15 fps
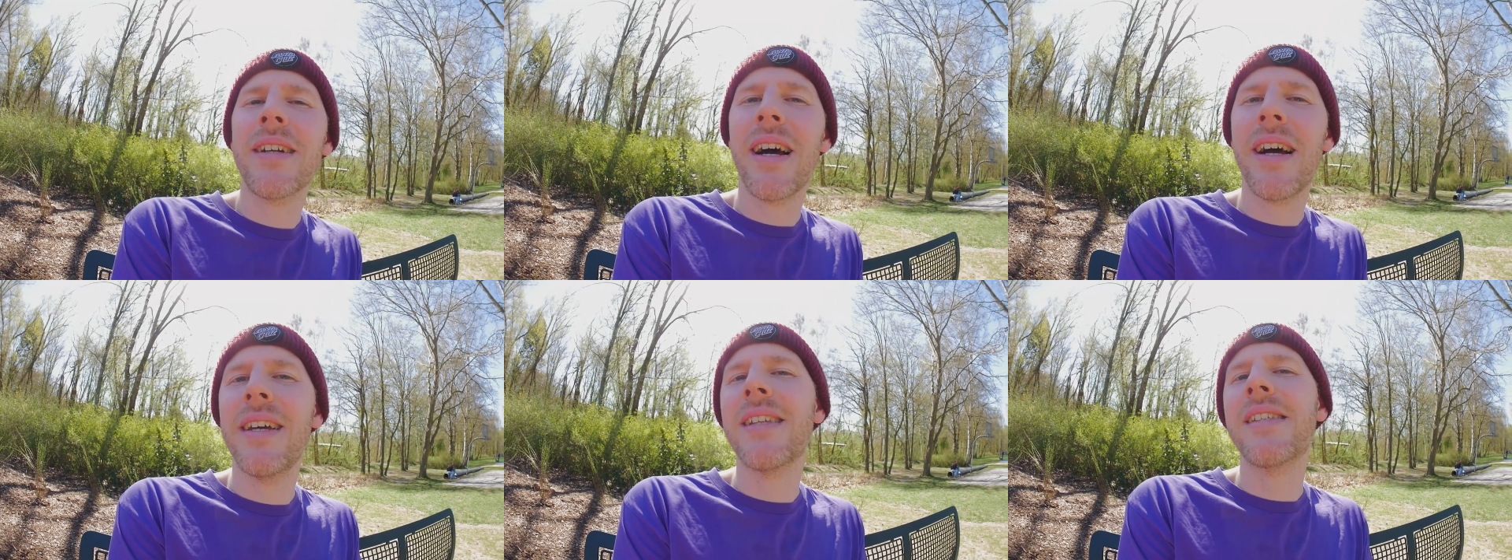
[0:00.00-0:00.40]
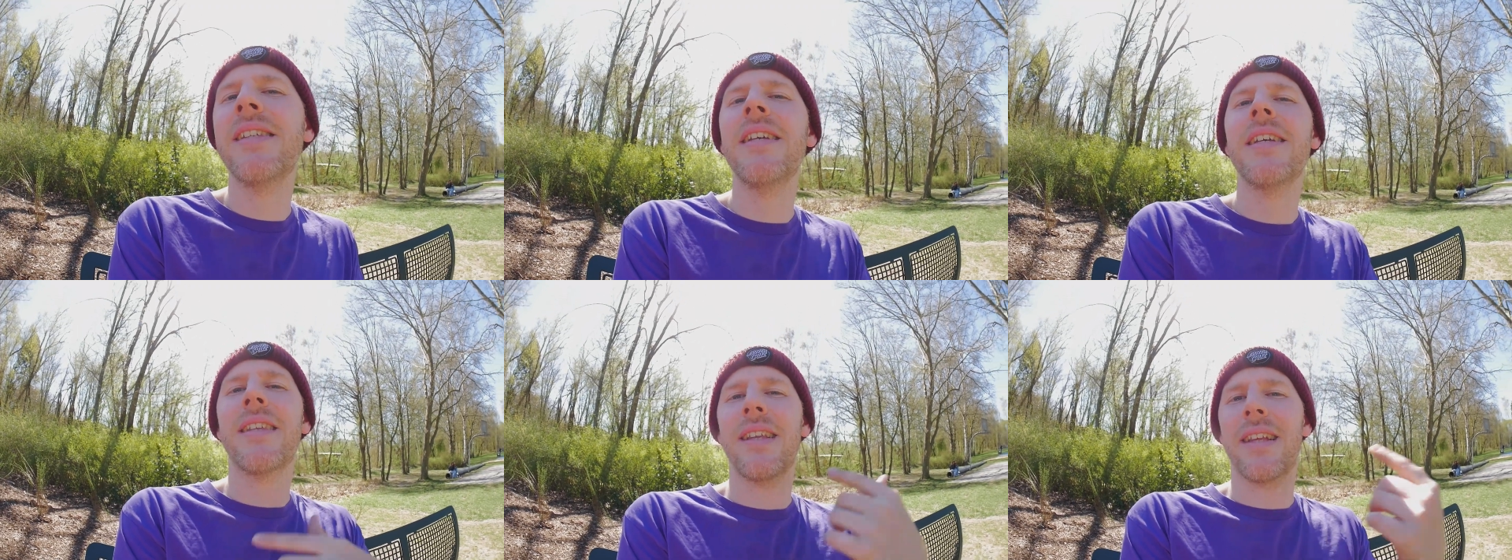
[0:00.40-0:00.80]
da jetzt
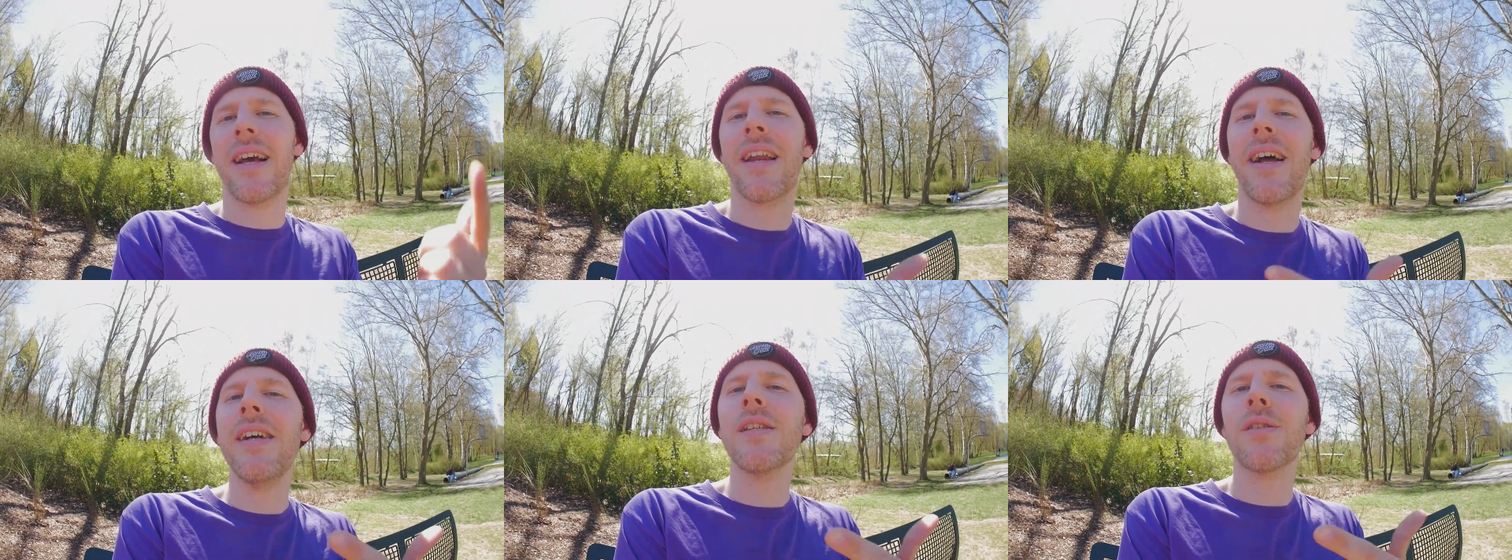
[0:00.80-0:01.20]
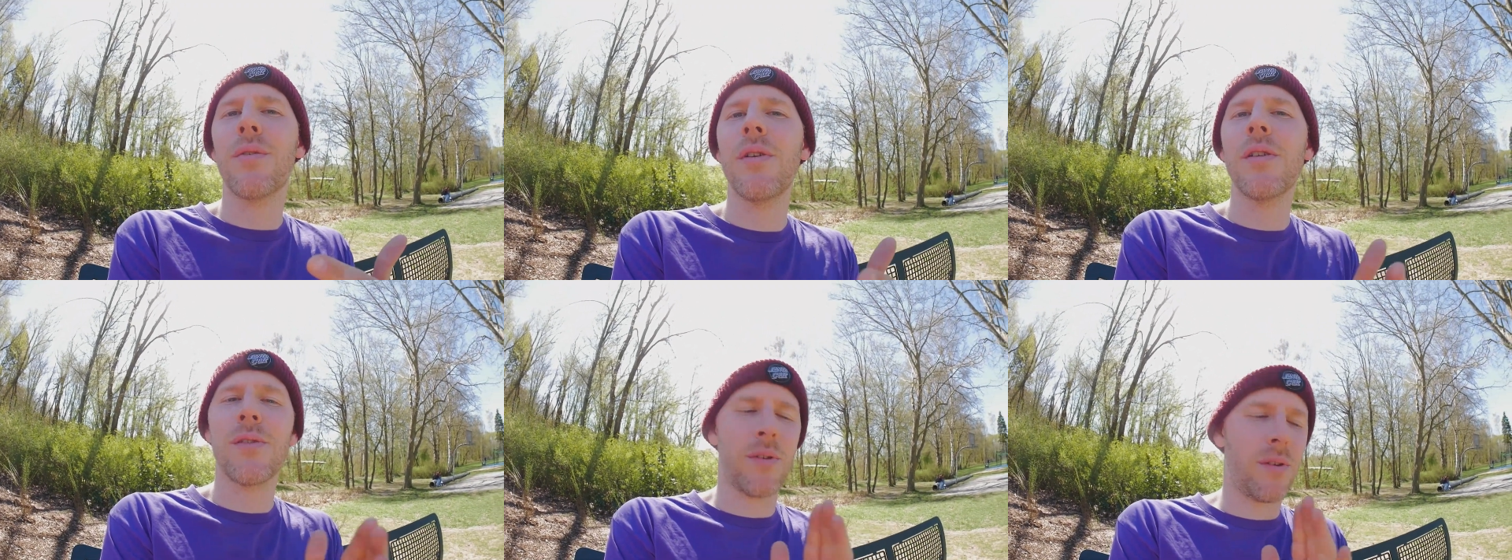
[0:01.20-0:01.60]
nicht
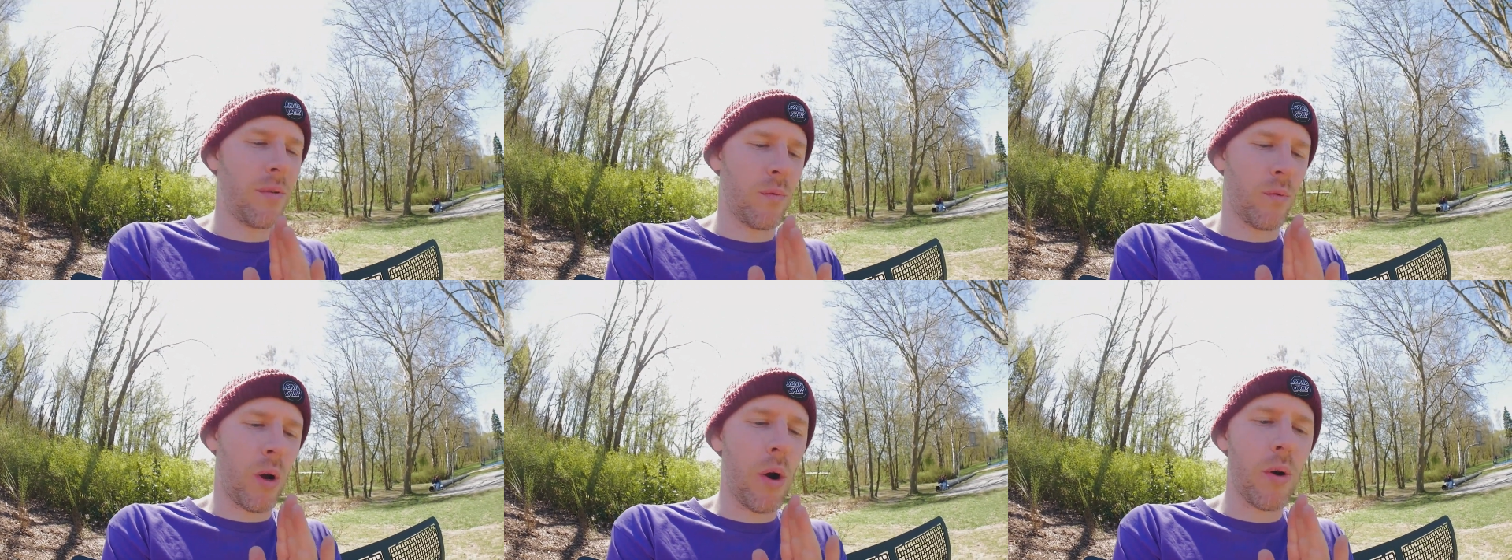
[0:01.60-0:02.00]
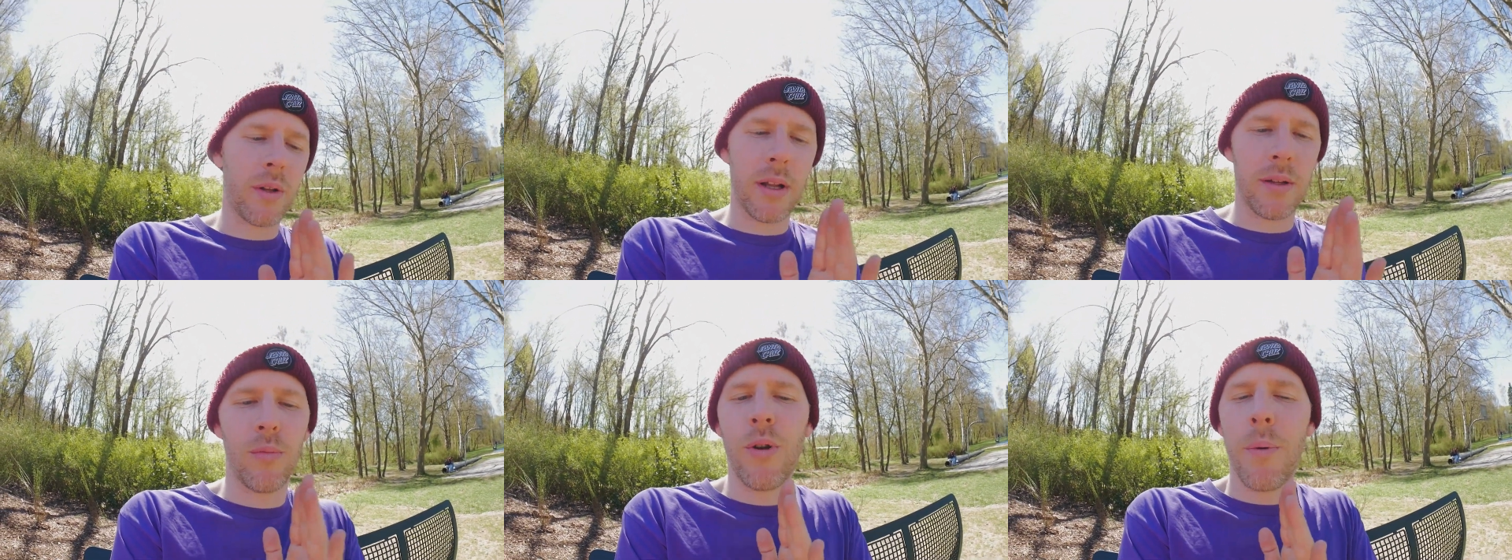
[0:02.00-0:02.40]
kreisrund ist sondern auch
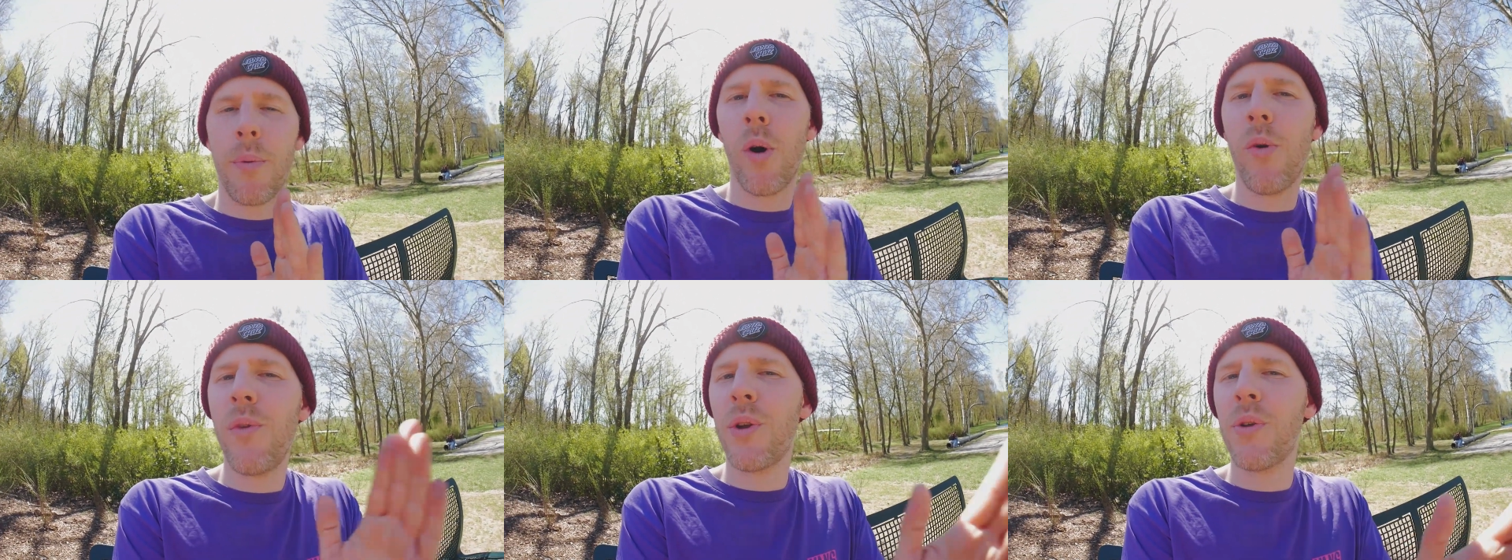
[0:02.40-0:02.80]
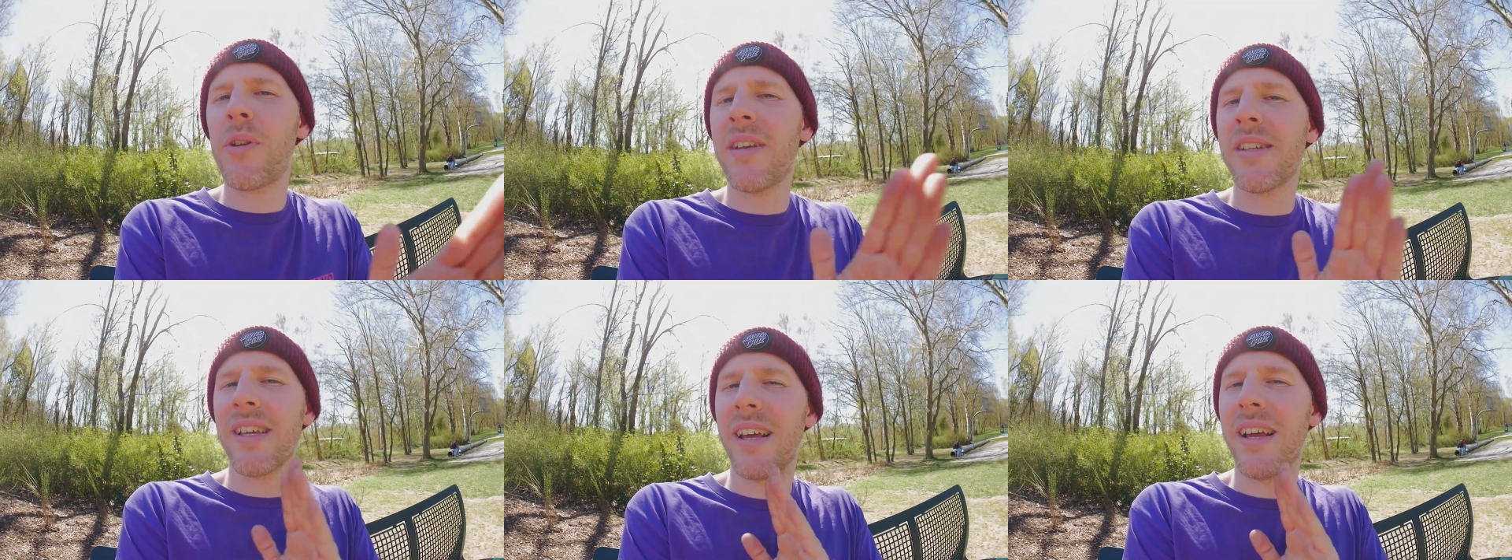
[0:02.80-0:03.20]
unterbrochen wird durch
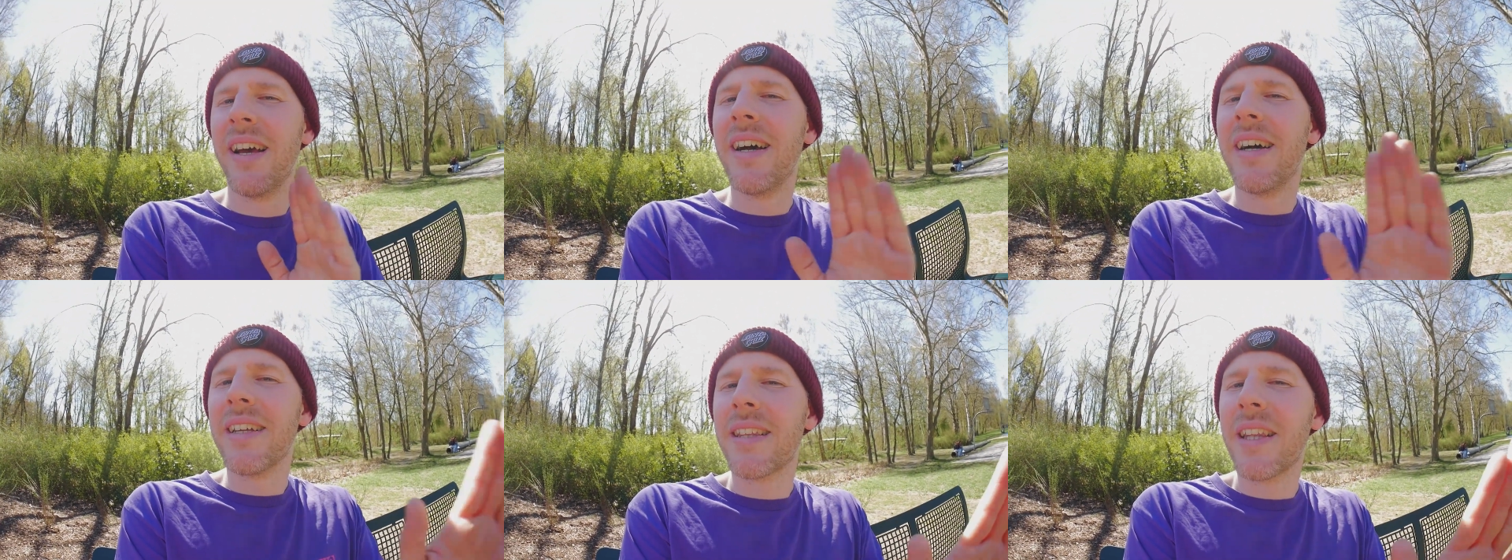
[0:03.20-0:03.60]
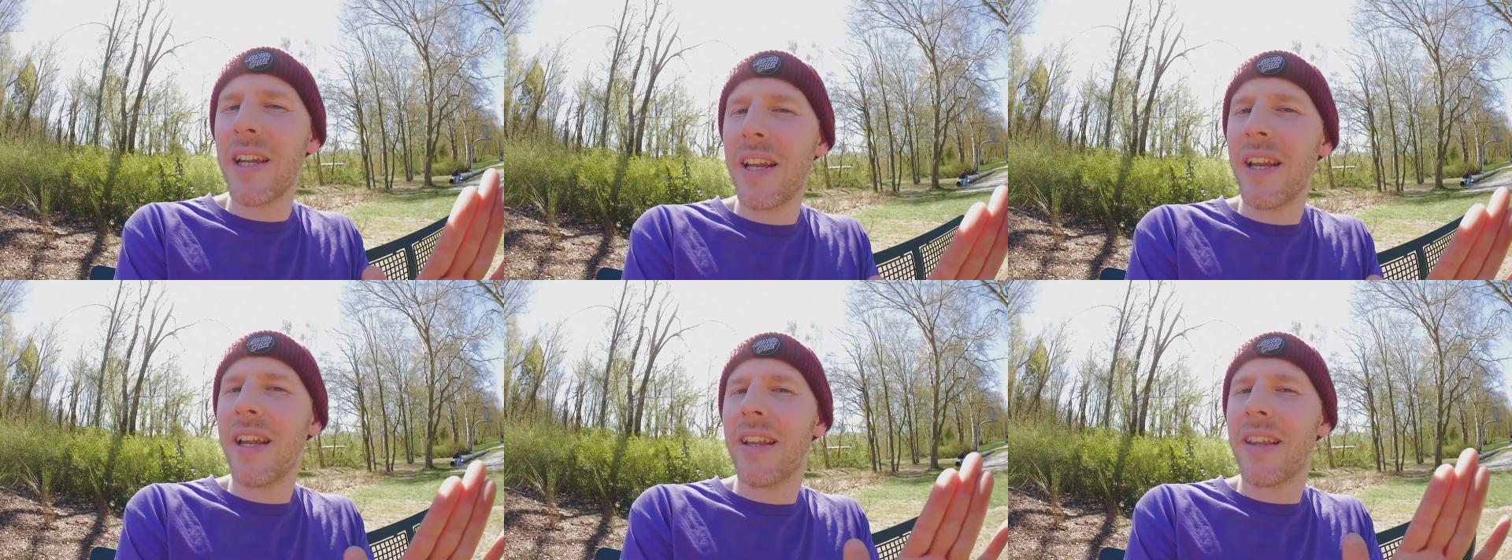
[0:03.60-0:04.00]
diese
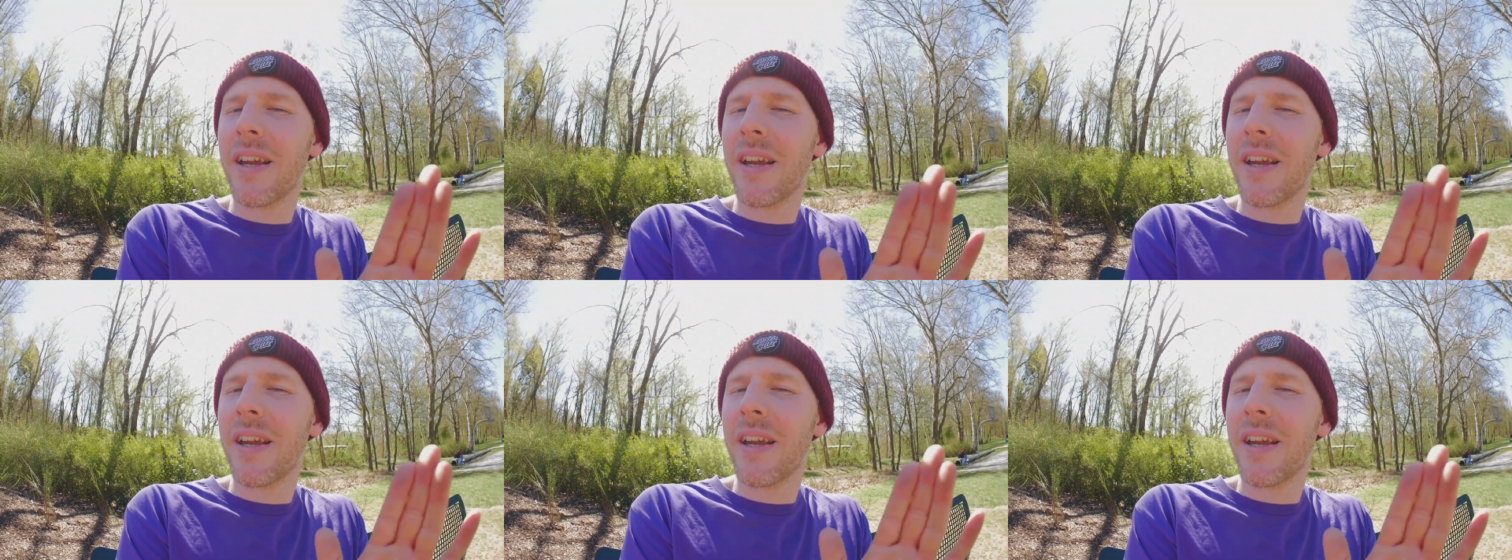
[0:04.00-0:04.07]
dritte,